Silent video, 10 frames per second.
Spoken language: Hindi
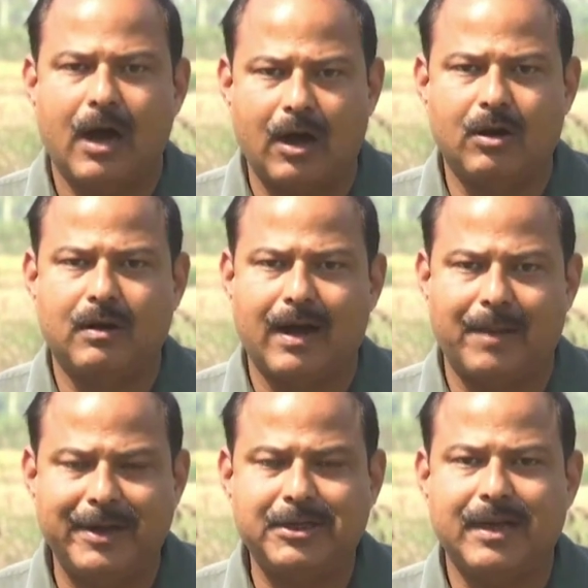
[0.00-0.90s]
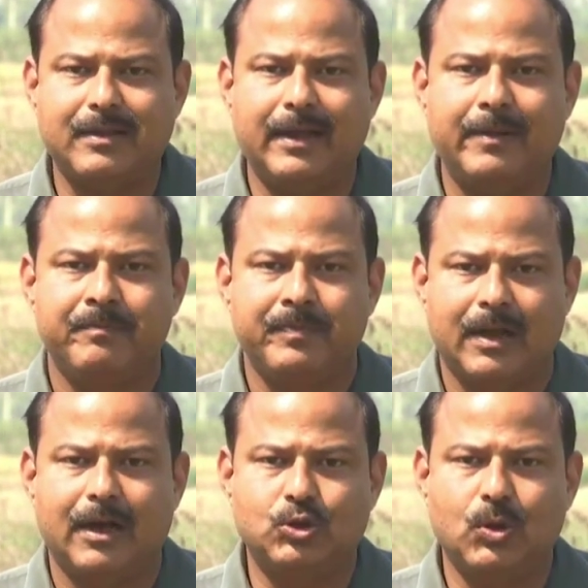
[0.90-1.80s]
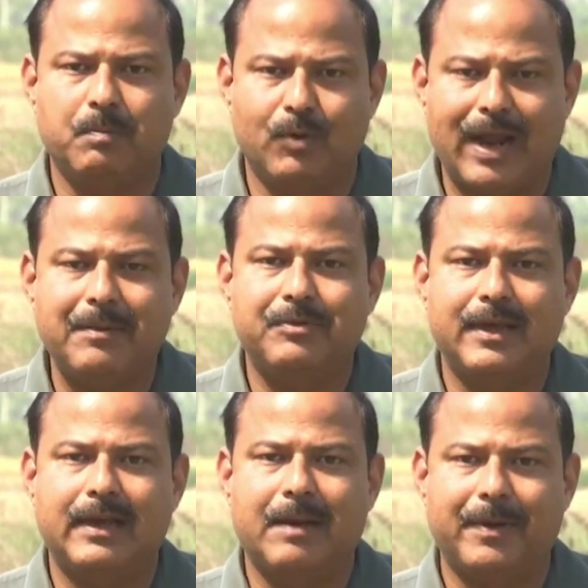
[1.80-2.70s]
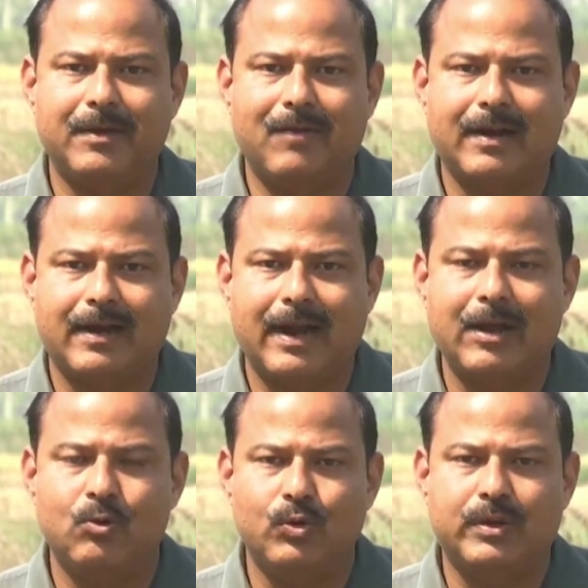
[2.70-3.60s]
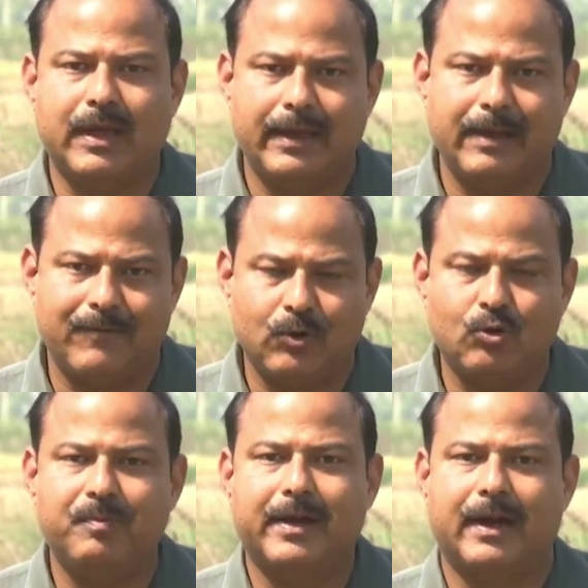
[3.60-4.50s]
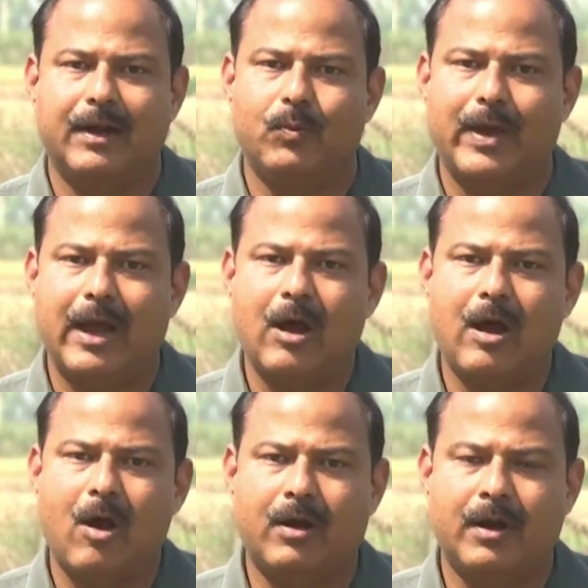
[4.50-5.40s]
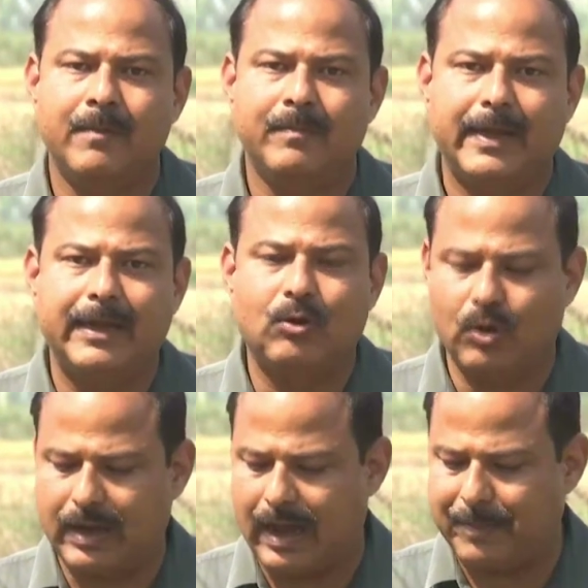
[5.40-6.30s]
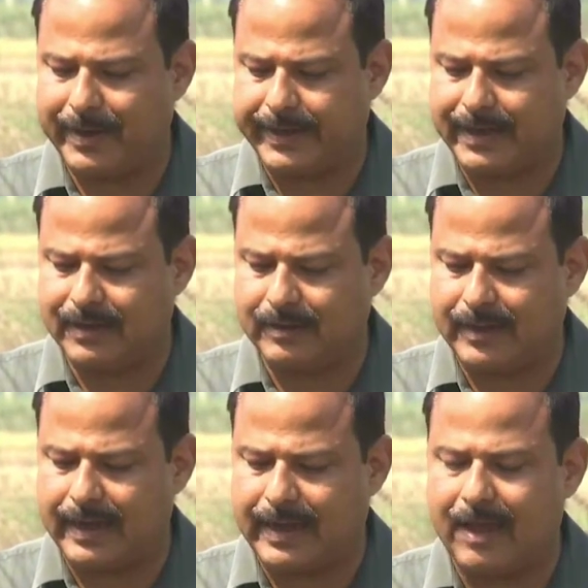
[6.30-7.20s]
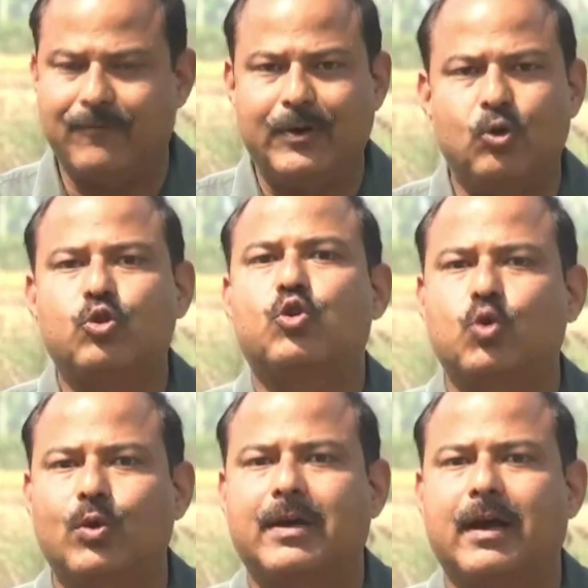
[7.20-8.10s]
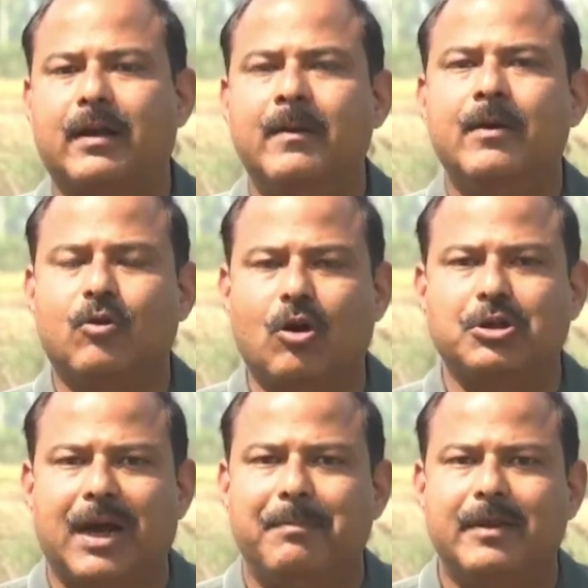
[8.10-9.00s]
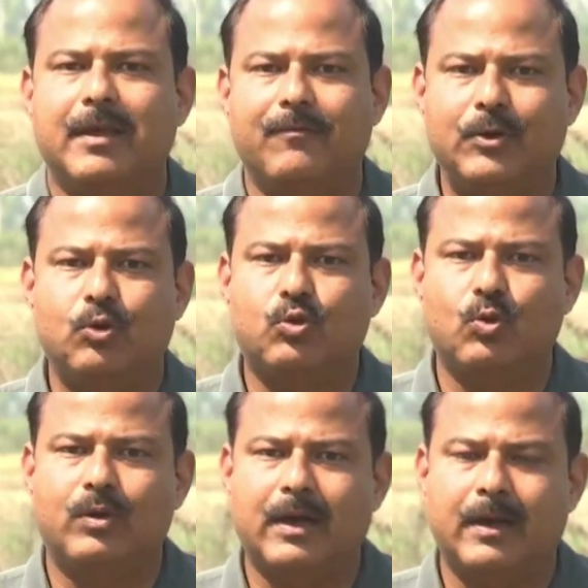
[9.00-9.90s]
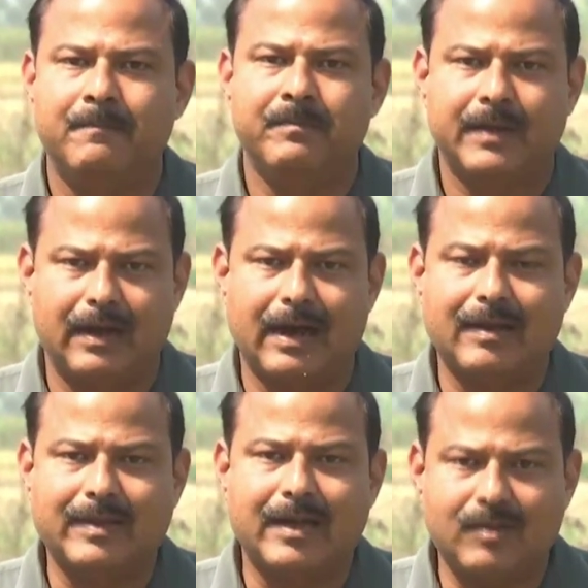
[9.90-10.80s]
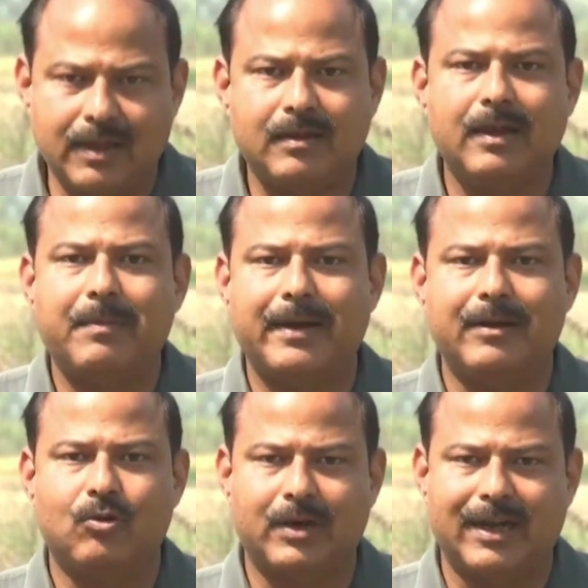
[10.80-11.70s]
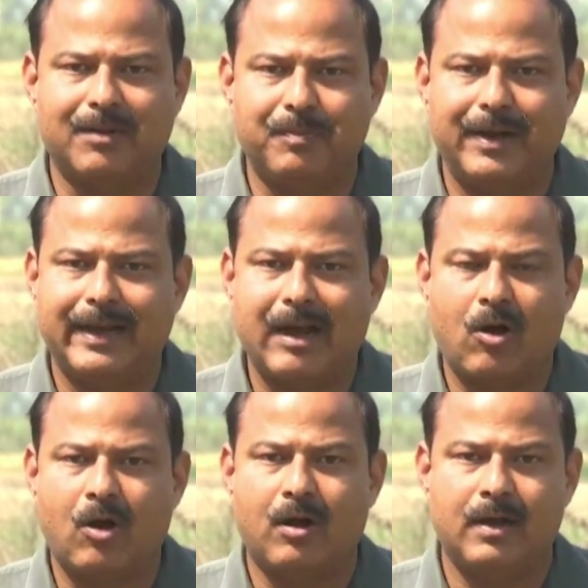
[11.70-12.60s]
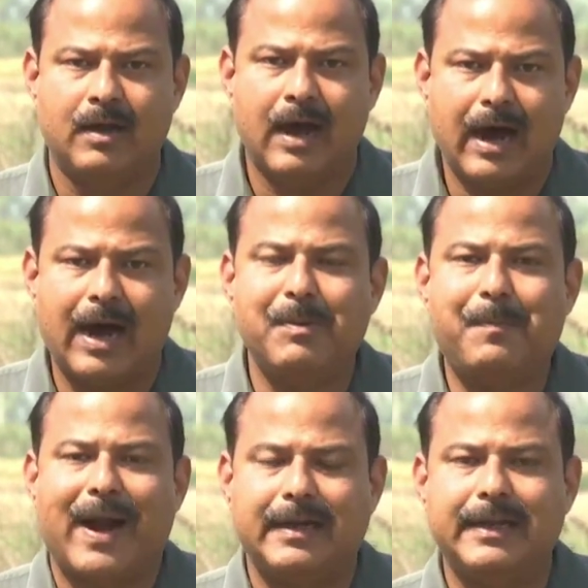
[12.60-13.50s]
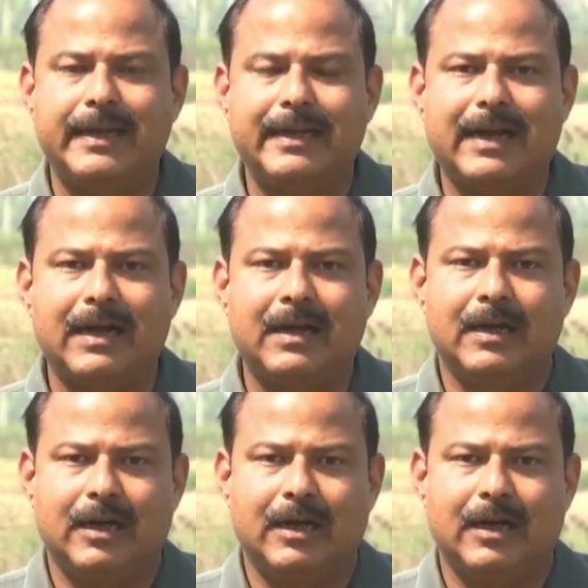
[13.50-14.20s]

और हमेशा से जो मुलायम सिंह का परिवार रहा है उसके ये विरोध में खड़े हुए हैं और इनको यहाँ पर टिकट दिया गया विनोद सोनकर कौशाम्बी से विनोद सोनकर लगातार तीसरी बार इनको टिकट मिलेगा और अब पार्टी इनका